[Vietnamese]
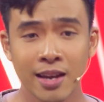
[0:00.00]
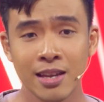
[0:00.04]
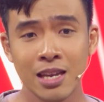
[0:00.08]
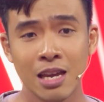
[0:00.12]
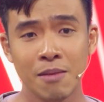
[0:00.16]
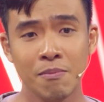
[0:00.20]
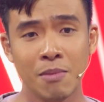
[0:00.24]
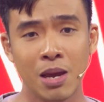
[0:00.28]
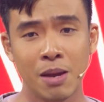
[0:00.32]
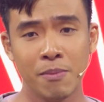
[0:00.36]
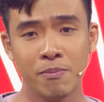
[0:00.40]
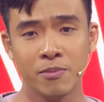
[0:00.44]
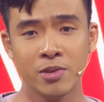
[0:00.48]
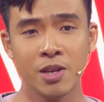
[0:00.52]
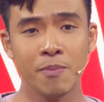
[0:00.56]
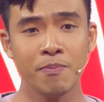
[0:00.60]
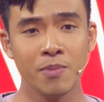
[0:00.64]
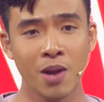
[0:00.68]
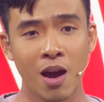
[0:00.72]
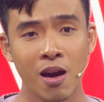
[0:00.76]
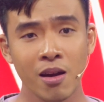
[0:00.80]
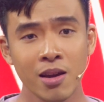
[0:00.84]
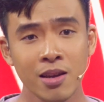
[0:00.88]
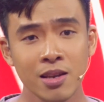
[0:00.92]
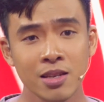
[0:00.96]
cái gì mà em sắp
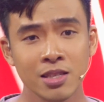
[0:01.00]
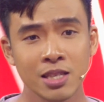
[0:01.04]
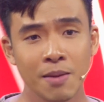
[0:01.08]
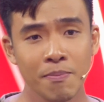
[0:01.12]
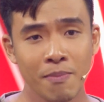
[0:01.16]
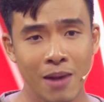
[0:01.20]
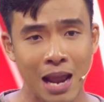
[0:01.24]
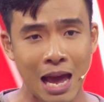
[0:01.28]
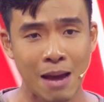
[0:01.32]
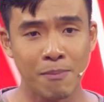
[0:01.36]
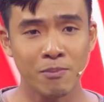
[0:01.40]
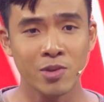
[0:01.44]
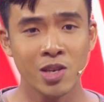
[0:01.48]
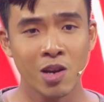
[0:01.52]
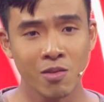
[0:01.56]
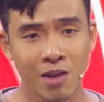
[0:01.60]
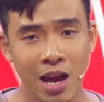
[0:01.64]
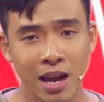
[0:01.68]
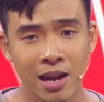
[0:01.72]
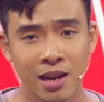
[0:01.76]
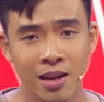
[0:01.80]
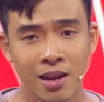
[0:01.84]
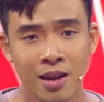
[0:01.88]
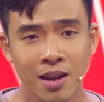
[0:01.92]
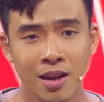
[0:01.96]
nói sắp làm sau
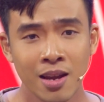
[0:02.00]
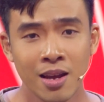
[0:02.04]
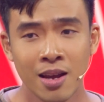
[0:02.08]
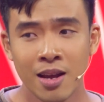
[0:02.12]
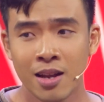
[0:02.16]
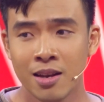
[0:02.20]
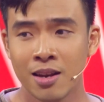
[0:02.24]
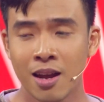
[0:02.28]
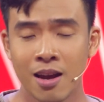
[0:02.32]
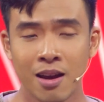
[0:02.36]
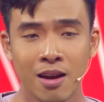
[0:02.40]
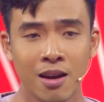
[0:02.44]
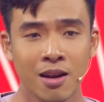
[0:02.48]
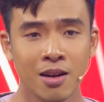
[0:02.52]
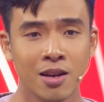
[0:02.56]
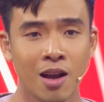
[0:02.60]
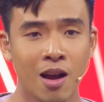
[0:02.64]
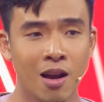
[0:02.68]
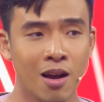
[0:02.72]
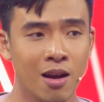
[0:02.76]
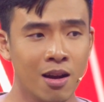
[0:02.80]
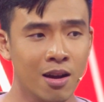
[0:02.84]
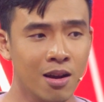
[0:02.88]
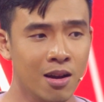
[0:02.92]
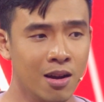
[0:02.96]
đây nó
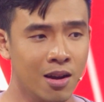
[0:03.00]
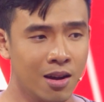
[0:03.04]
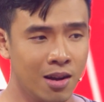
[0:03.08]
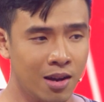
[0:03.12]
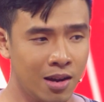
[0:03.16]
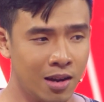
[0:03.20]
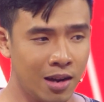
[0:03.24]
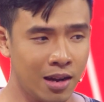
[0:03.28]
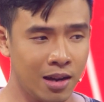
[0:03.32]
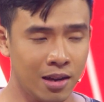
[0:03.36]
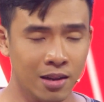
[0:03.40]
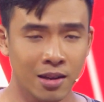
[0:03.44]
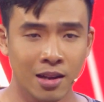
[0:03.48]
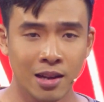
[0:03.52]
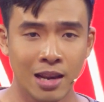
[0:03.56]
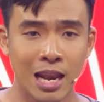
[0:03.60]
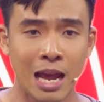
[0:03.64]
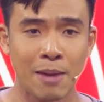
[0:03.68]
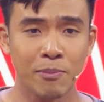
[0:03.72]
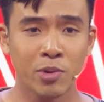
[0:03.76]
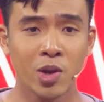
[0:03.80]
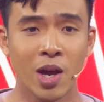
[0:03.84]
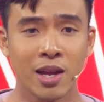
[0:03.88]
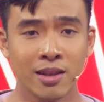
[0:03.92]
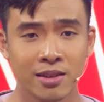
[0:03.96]
có ờ,
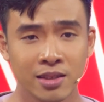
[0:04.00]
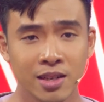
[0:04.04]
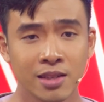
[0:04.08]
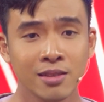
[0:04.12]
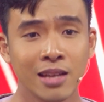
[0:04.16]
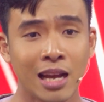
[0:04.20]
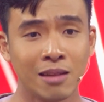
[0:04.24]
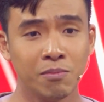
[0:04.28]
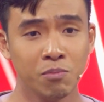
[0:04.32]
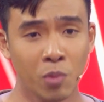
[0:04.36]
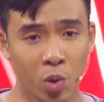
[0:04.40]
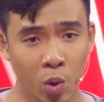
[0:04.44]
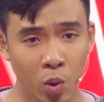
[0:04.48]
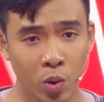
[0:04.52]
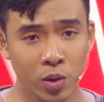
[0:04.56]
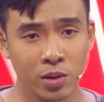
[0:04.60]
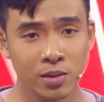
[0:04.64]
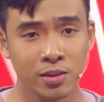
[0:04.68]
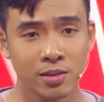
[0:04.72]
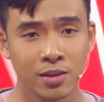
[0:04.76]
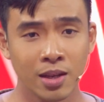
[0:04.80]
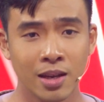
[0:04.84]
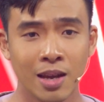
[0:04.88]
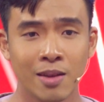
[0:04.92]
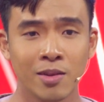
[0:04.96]
làm cho anh trấn thành
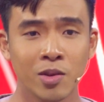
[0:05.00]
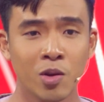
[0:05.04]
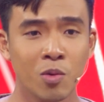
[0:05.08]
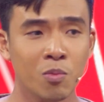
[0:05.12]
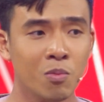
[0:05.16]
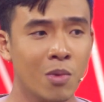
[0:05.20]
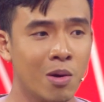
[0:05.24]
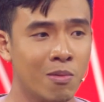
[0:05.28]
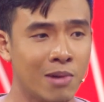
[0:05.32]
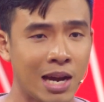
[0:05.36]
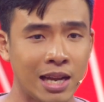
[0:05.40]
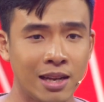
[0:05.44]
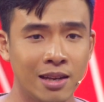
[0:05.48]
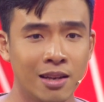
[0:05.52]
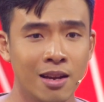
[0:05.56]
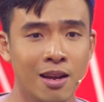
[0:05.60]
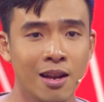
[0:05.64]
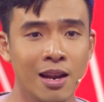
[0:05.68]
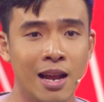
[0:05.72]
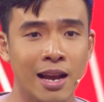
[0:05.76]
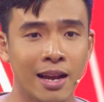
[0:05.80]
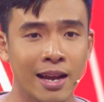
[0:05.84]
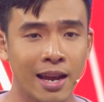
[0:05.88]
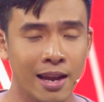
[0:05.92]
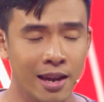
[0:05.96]
buồn thì anh cũng mong anh
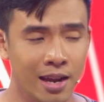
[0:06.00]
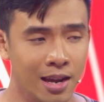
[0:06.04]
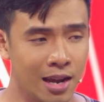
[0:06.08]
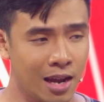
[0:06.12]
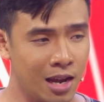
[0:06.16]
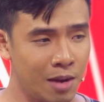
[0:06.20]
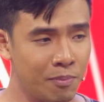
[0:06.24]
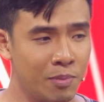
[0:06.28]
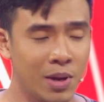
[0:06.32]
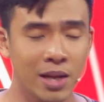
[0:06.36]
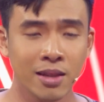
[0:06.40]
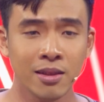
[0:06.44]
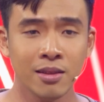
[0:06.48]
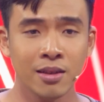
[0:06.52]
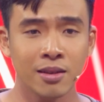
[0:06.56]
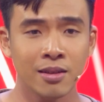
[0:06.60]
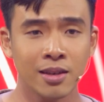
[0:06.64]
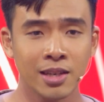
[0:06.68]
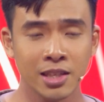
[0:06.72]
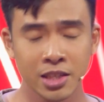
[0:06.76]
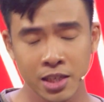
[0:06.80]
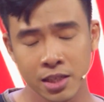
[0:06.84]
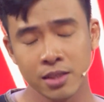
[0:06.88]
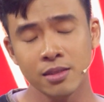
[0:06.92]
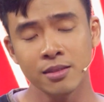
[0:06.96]
nó là cái em đến
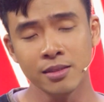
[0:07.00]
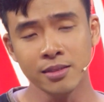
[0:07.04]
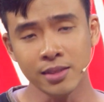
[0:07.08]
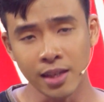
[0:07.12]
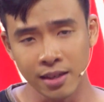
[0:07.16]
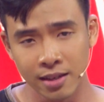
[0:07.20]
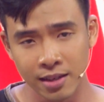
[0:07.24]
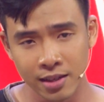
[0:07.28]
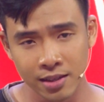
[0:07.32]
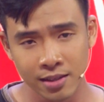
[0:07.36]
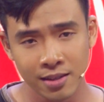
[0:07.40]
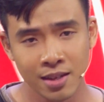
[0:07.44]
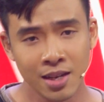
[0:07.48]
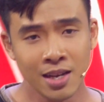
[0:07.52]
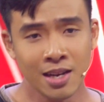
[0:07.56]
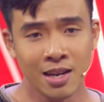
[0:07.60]
từ cái trí tưởng tượng